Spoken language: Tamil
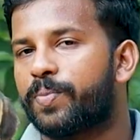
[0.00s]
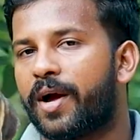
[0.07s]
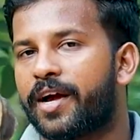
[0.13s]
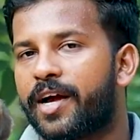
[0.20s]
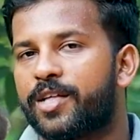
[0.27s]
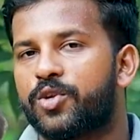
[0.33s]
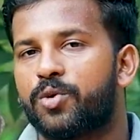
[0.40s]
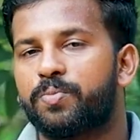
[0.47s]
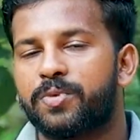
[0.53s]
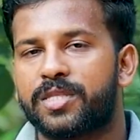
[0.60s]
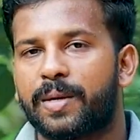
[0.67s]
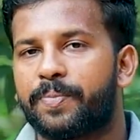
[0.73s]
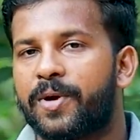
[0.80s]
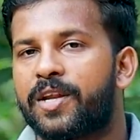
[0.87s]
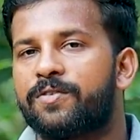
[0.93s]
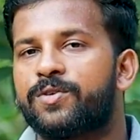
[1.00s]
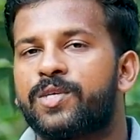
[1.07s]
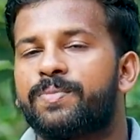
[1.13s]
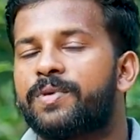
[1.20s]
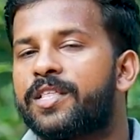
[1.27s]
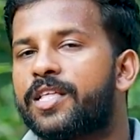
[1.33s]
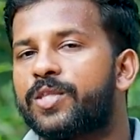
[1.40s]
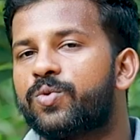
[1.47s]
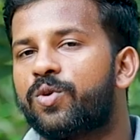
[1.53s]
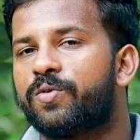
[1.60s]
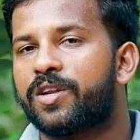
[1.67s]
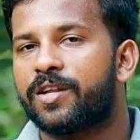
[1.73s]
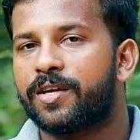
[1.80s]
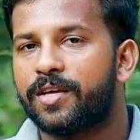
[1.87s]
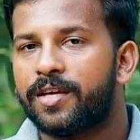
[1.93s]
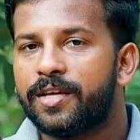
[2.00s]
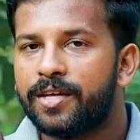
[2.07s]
கொடுப்பாங்க அது ரொம்ப தப்பான விஷயம் அதாவது ஒவ்வொரு